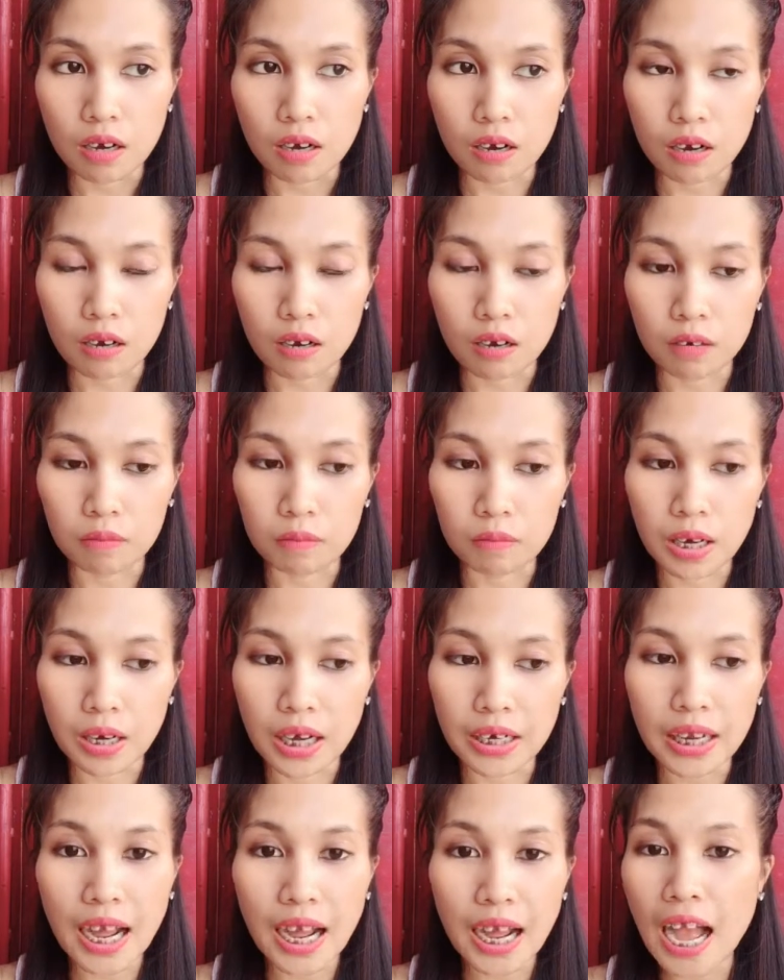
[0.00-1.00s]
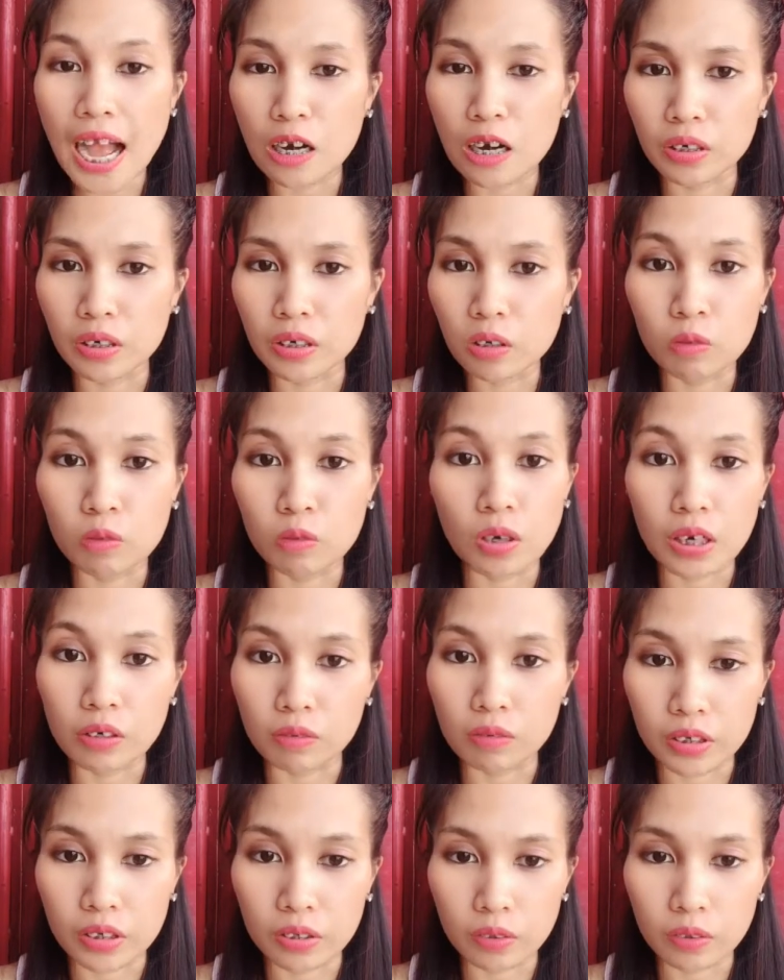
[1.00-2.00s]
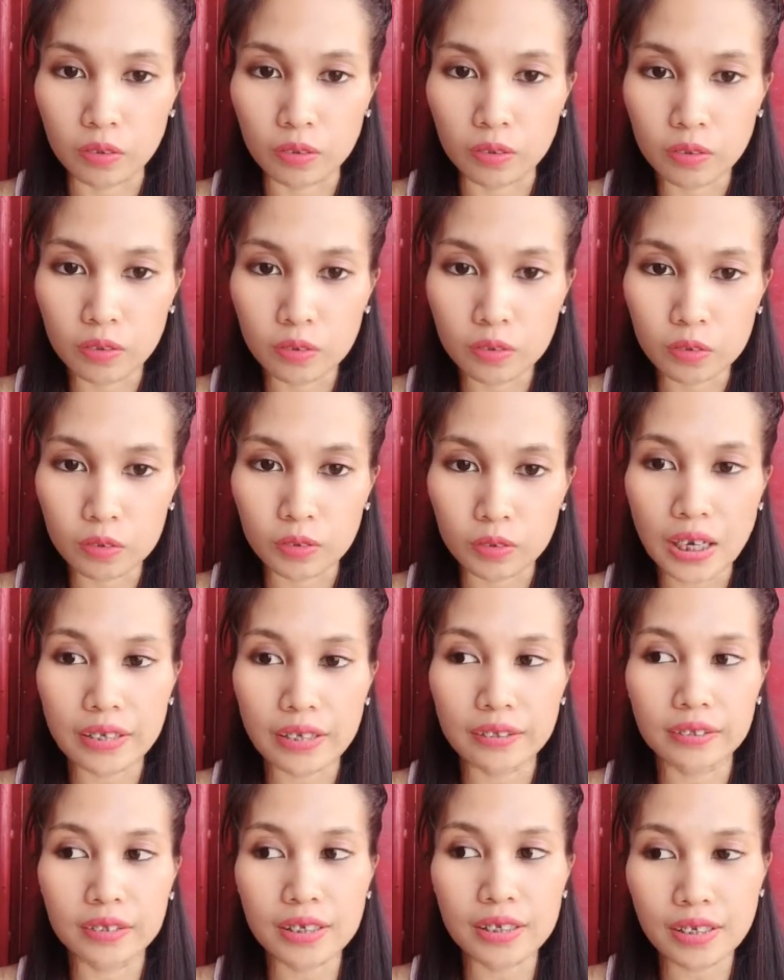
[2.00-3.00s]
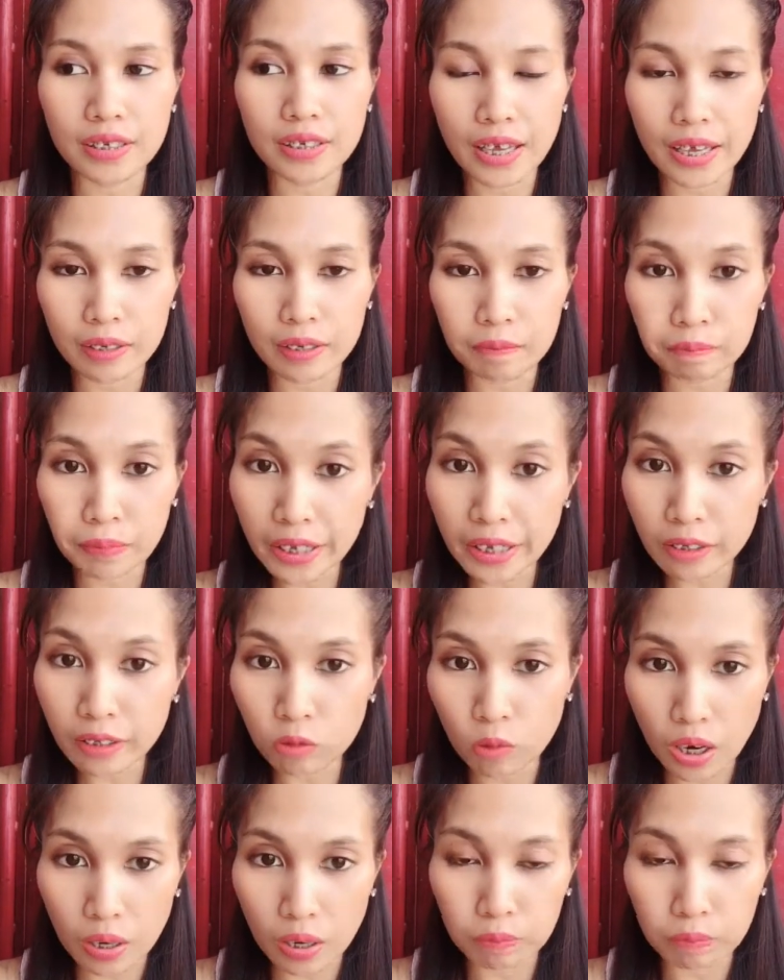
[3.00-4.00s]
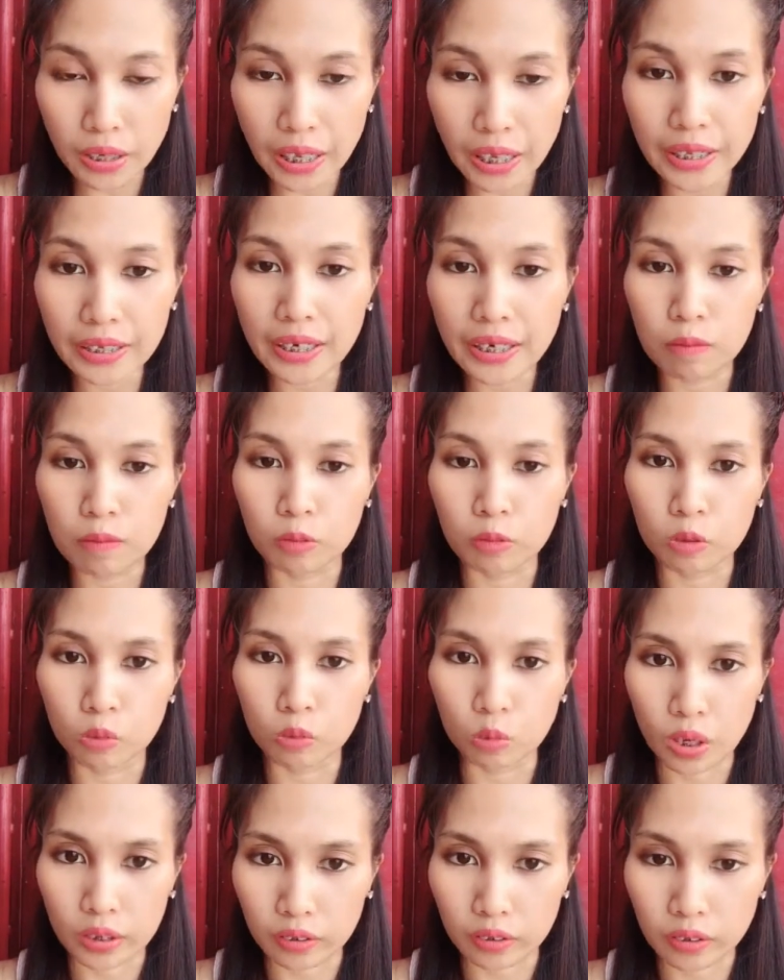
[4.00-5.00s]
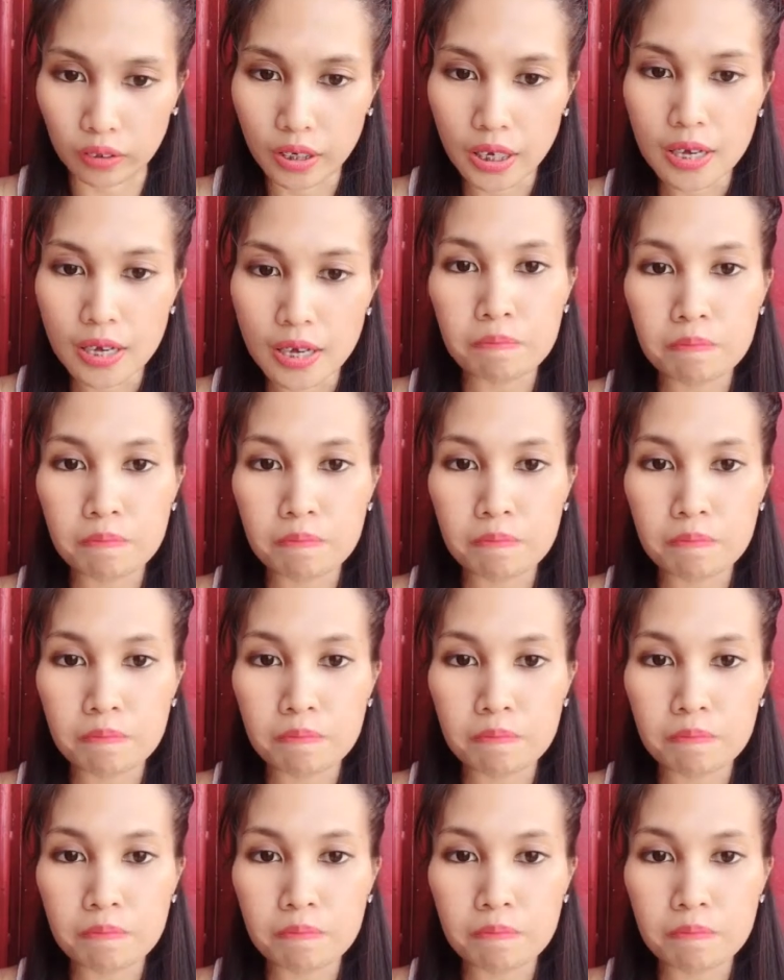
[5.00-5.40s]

um, mga nakahalo na kung ano-ano like just like plain plain lemon water.